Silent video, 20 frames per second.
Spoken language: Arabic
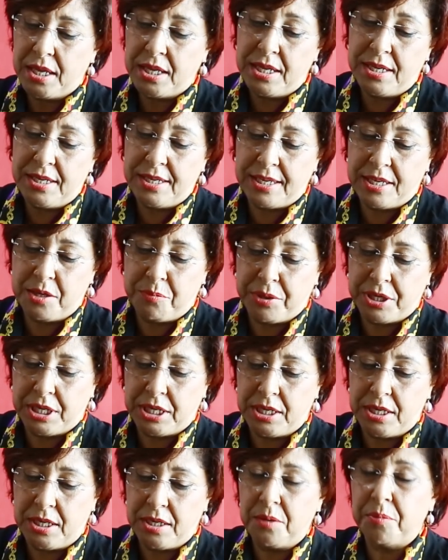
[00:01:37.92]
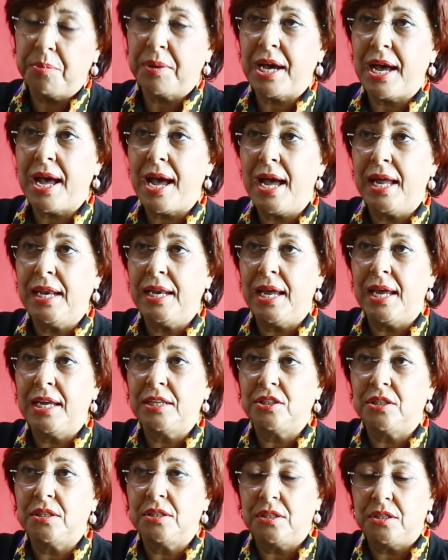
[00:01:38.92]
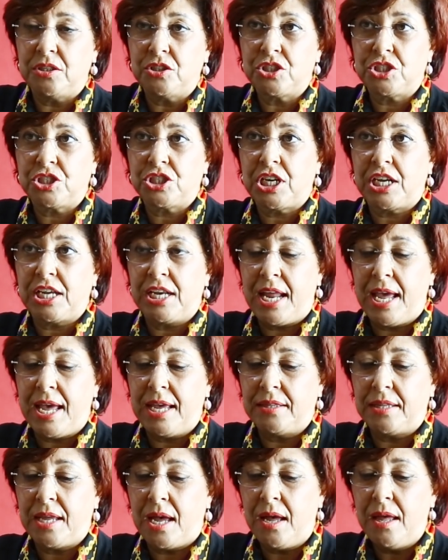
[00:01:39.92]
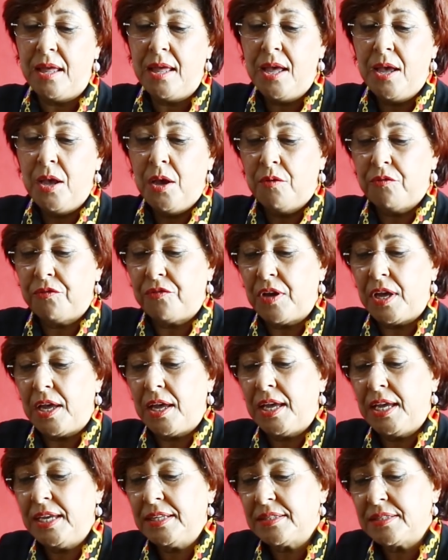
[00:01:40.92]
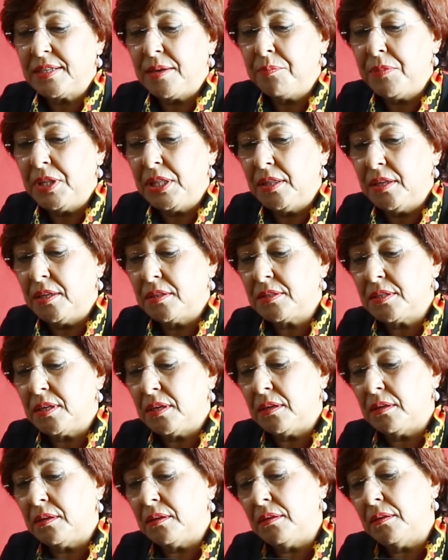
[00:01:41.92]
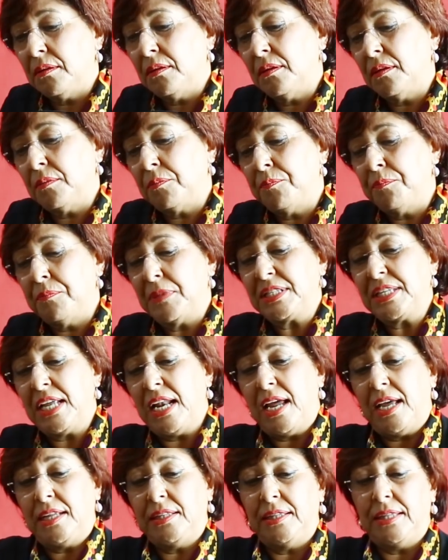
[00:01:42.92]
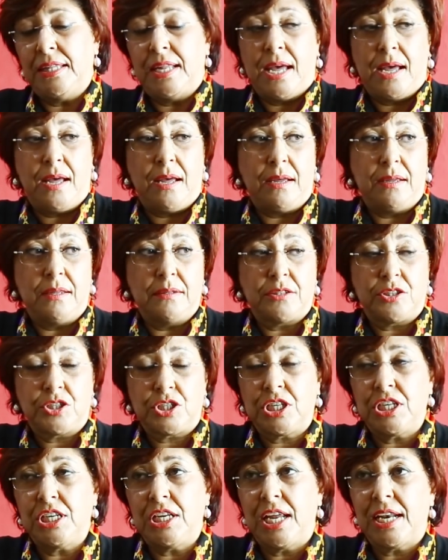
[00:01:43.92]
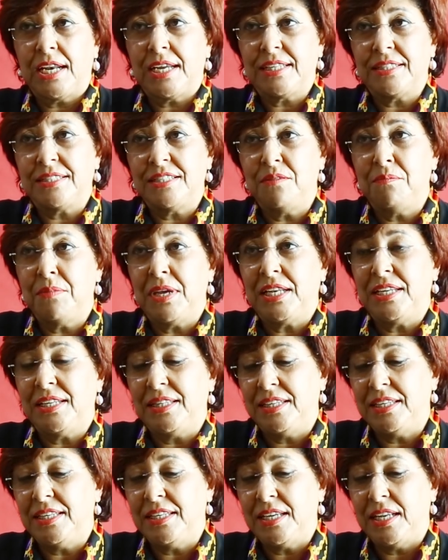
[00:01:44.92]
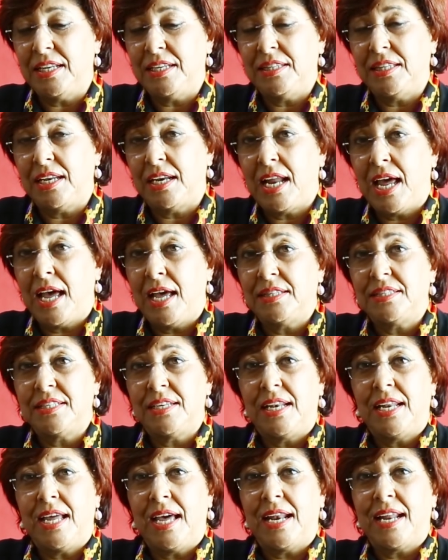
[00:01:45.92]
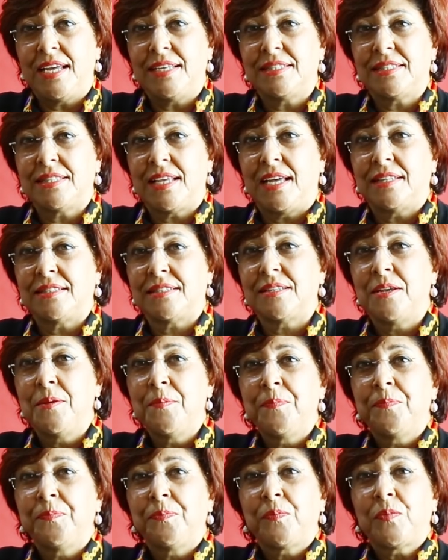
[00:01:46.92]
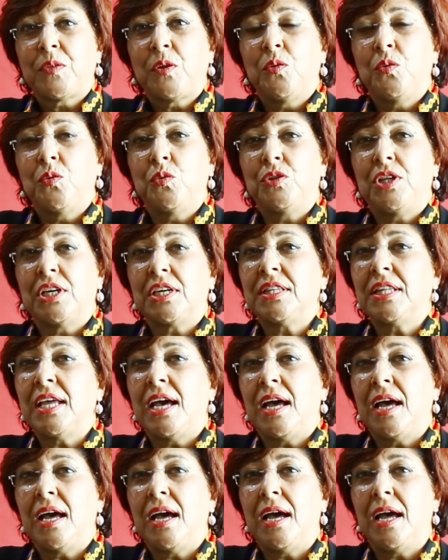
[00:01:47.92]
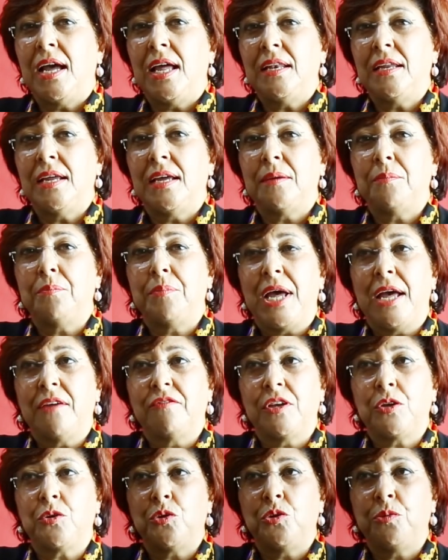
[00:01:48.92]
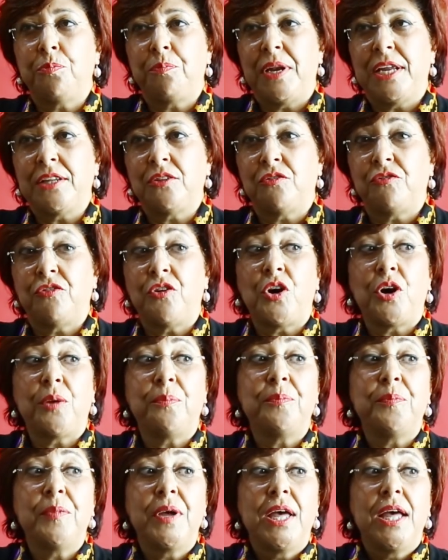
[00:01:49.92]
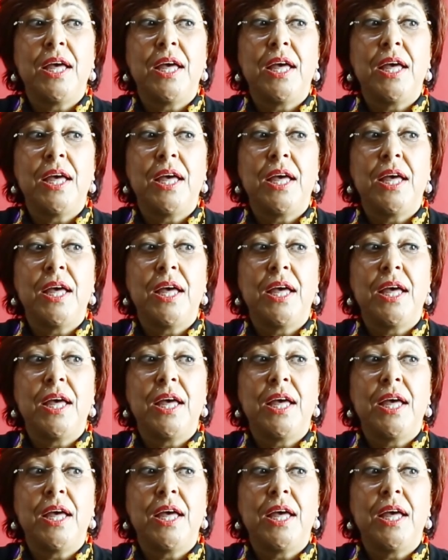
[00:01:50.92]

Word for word: كاين اللي كيبغي يبقى على هاد الشكل هذا فحتى من آه، مازال عندنا التشكيله القديمه اللي هي اللي درناها ديال العرايسات ودرناها على افيك اون بلاتفورم